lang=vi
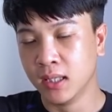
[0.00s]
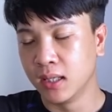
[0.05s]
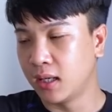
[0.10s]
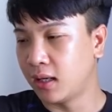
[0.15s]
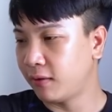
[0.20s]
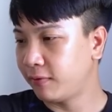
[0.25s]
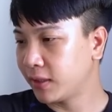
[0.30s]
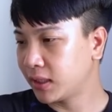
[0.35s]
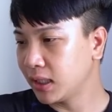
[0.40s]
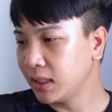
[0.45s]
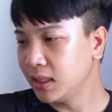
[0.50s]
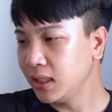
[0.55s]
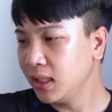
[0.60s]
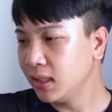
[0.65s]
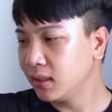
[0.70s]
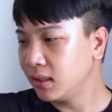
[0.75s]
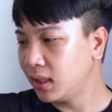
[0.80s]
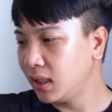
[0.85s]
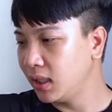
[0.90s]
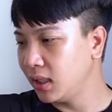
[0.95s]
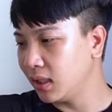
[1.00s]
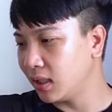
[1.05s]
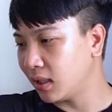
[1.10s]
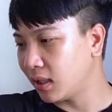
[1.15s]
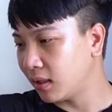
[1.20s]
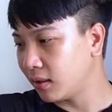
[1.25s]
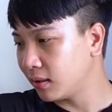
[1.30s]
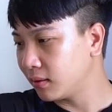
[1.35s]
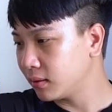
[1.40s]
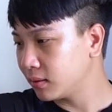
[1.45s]
À, và tất nhiên thì uh,
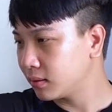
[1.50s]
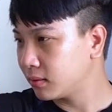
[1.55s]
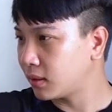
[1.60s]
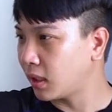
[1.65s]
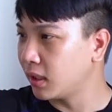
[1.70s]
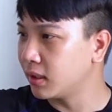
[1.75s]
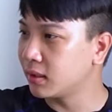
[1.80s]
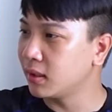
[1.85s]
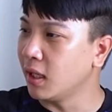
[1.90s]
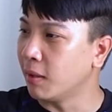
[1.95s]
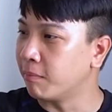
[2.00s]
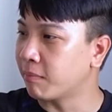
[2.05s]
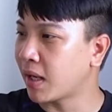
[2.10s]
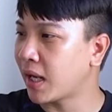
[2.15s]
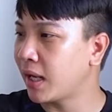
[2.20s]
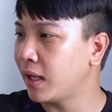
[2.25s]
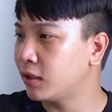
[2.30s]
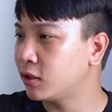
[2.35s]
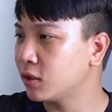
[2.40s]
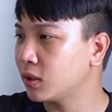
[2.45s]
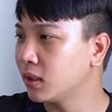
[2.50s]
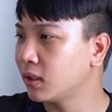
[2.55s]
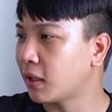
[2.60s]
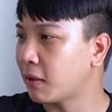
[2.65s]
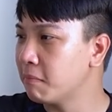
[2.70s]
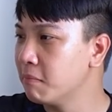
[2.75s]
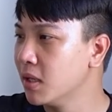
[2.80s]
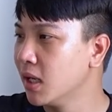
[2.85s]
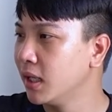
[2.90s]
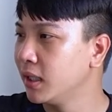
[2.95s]
thời điểm này cho tới
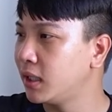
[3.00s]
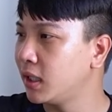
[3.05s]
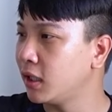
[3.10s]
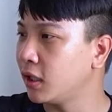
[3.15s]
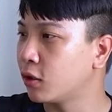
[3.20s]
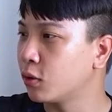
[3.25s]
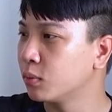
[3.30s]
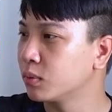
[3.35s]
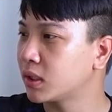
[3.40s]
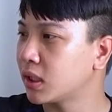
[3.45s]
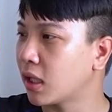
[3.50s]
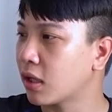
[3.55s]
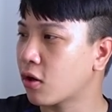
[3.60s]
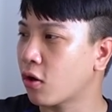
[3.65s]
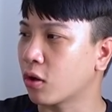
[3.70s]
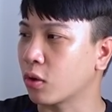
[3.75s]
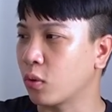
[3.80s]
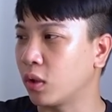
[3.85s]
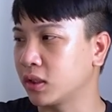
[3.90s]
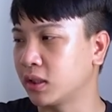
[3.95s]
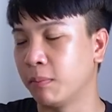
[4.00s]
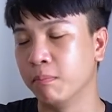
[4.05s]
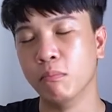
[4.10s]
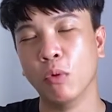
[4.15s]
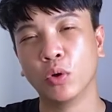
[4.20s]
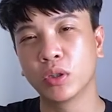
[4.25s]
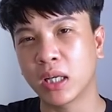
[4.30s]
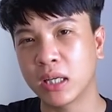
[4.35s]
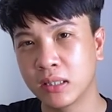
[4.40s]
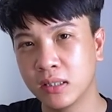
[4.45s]
tháng 10 thì cũng sẽ còn khoảng tầm
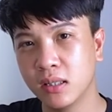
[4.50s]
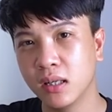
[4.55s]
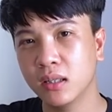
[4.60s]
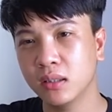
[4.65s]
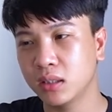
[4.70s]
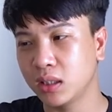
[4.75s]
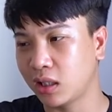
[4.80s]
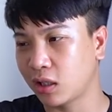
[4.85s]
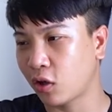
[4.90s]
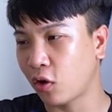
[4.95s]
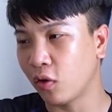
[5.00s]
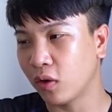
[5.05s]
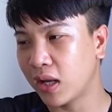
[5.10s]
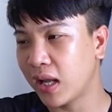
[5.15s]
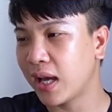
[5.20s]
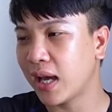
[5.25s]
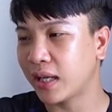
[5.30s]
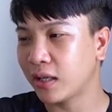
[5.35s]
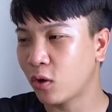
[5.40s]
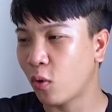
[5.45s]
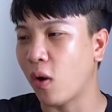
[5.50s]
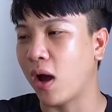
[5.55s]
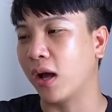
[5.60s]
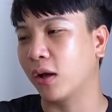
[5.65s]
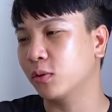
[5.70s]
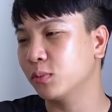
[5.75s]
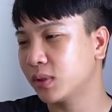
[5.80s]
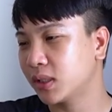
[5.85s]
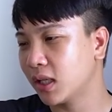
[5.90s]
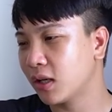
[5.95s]
4 tháng nữa thì có lẽ anh Quảng
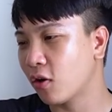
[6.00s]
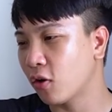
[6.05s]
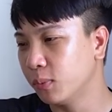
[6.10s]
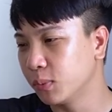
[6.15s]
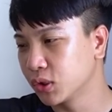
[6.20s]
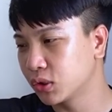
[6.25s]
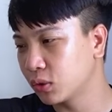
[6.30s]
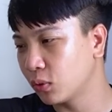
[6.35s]
cũng sẽ có một